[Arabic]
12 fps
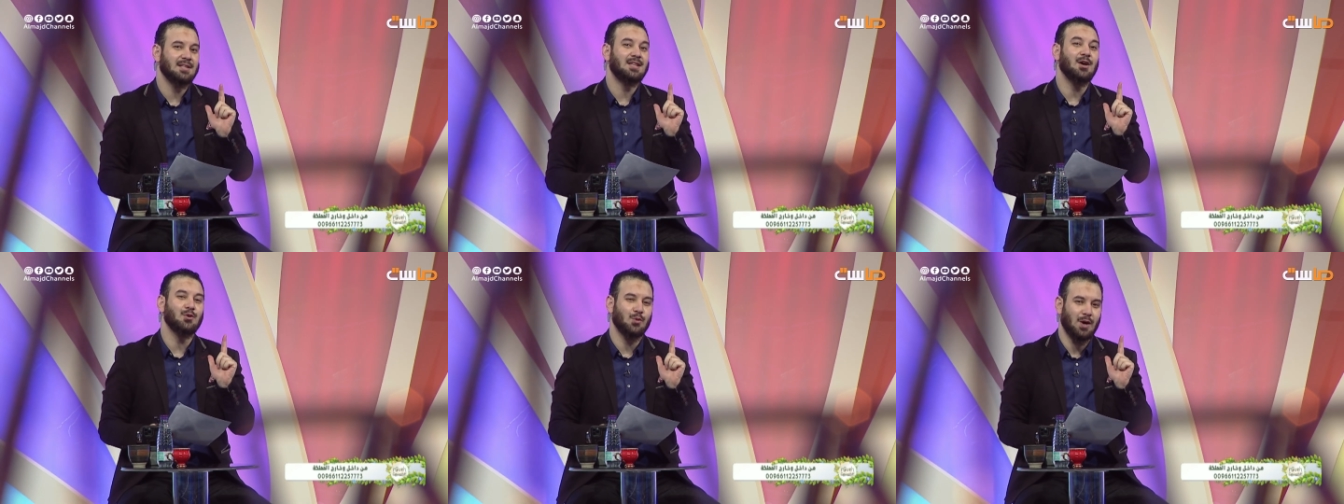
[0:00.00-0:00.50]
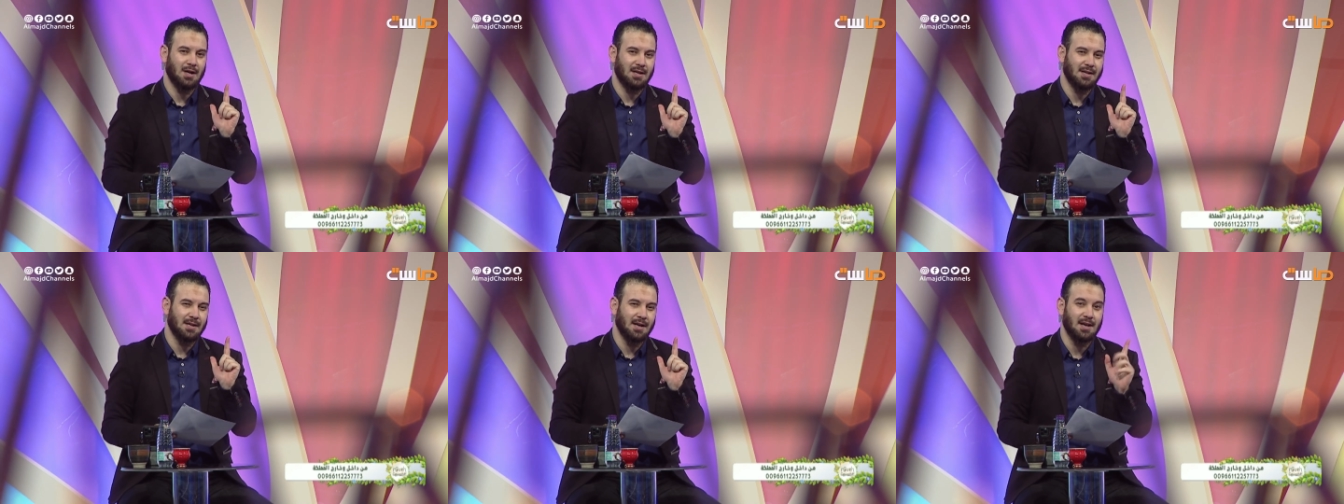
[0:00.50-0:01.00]
أن تحنو
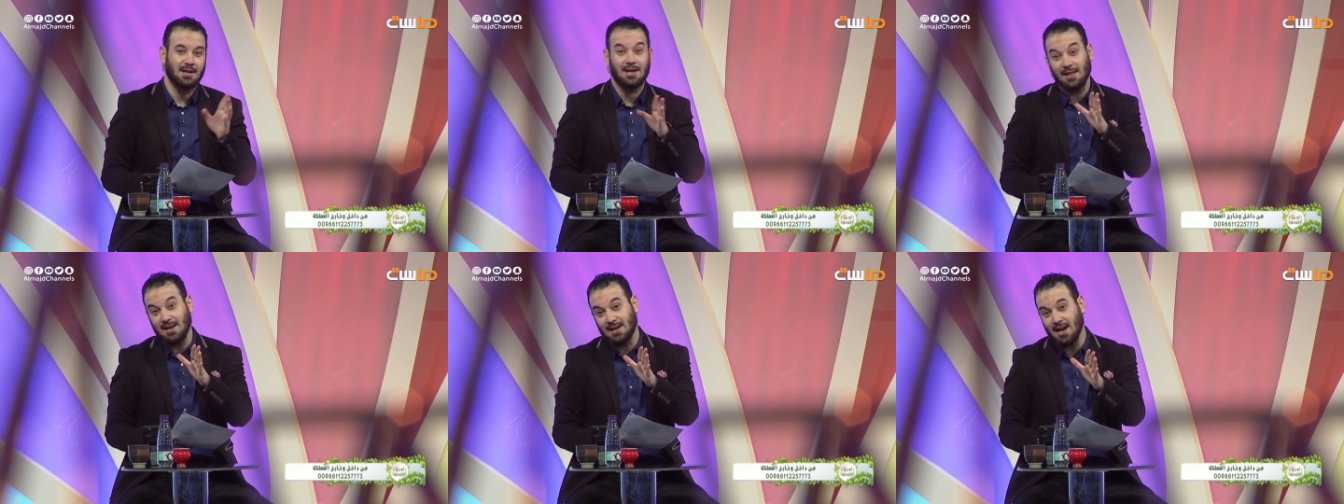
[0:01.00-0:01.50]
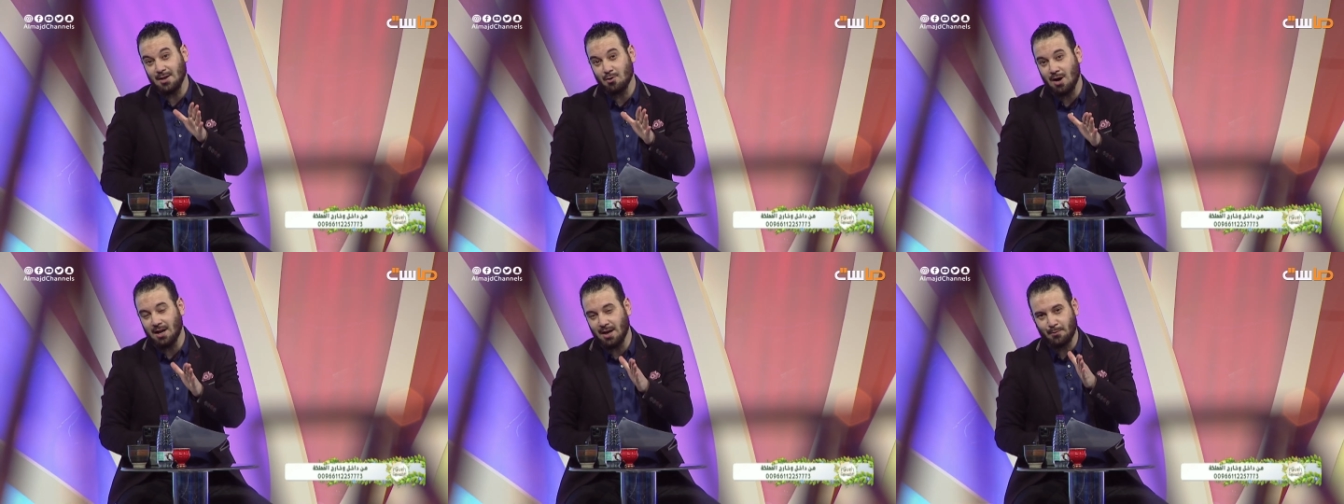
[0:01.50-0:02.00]
عليها كذلك
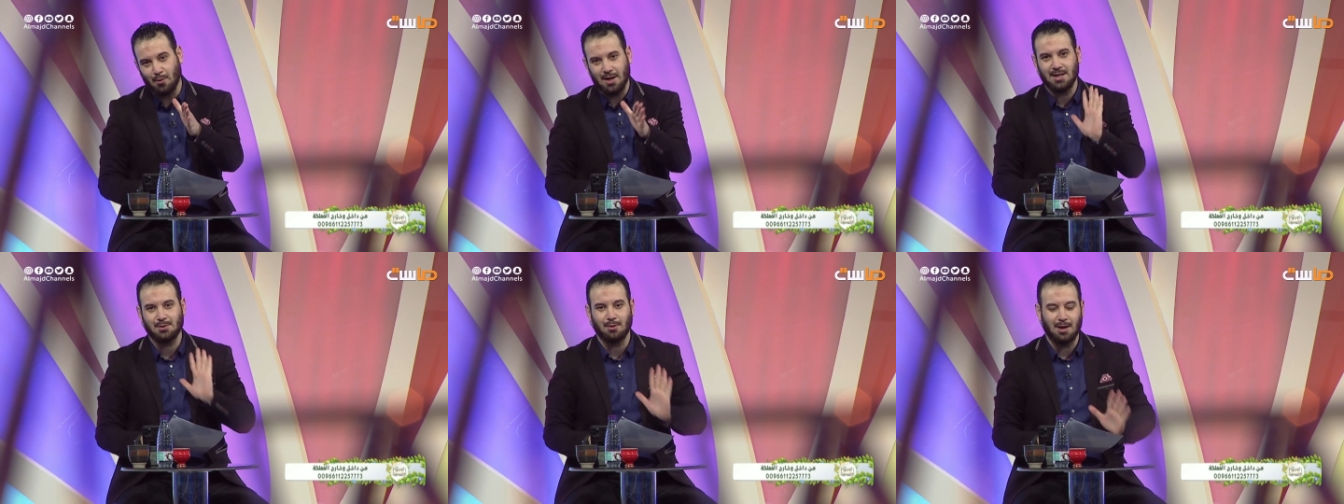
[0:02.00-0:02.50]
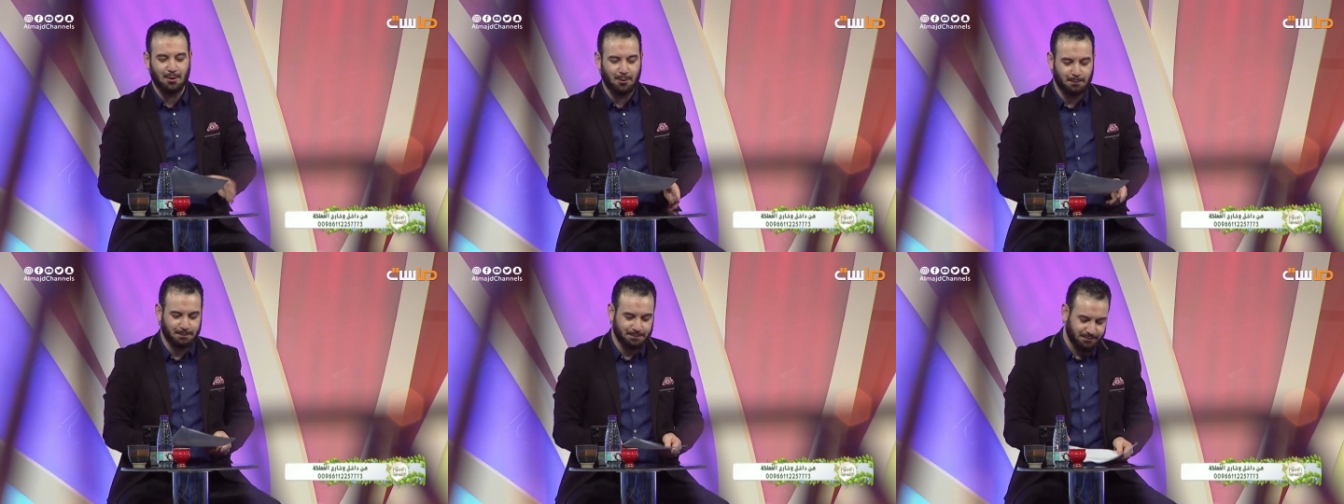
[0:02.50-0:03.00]
أيها الأب وأيتها
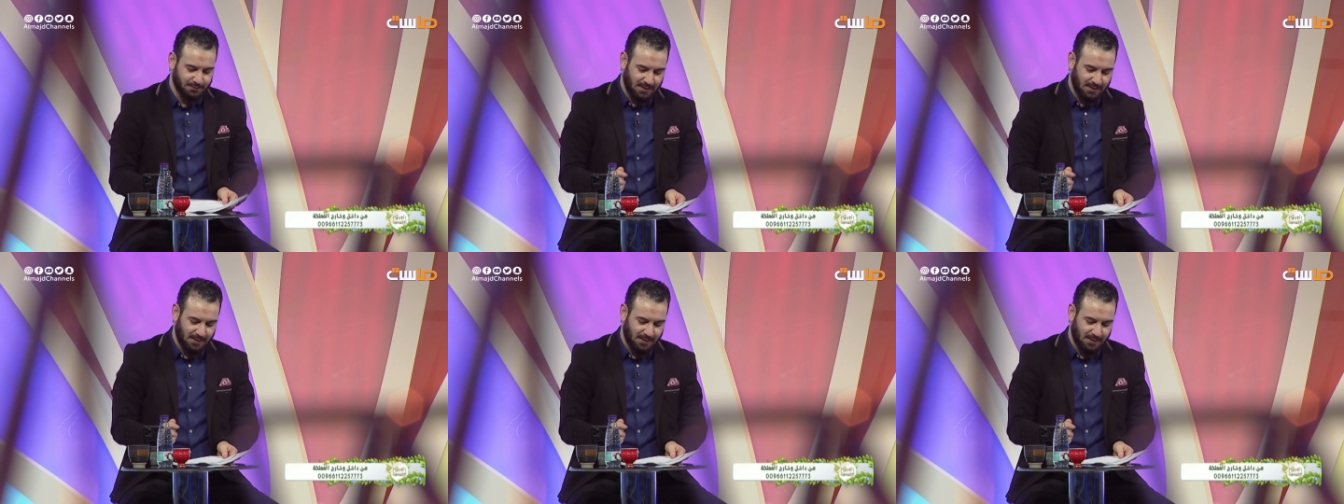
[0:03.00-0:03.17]
الأم